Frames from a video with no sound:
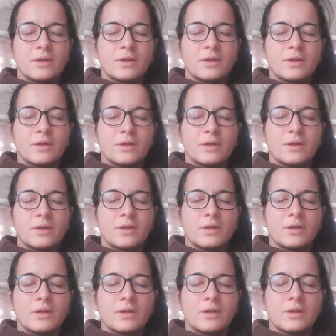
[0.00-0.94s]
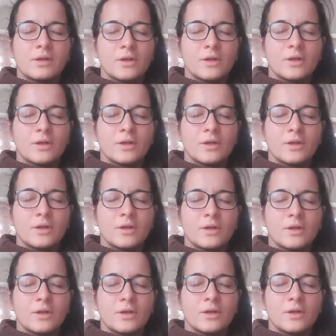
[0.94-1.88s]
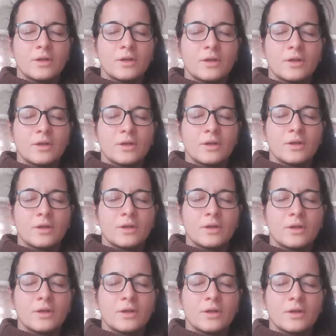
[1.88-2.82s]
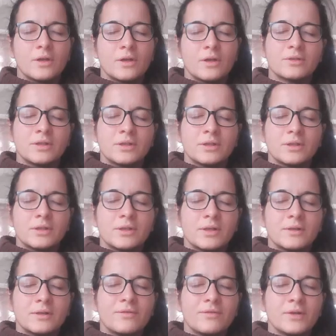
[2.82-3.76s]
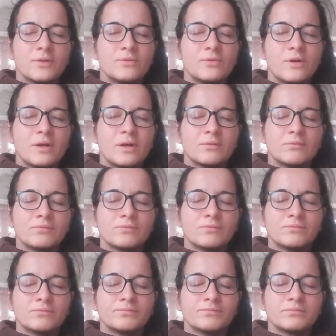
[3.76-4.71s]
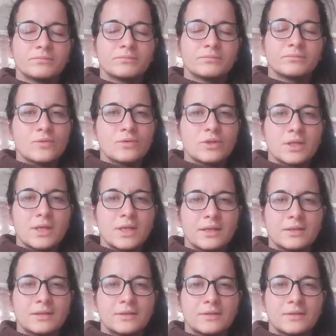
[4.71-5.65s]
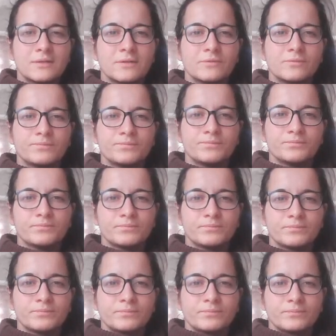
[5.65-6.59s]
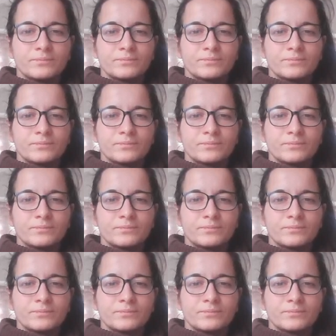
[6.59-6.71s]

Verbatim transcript: Ohne das zu bewerten. Einfach nur eine kleine Ist-Zustand.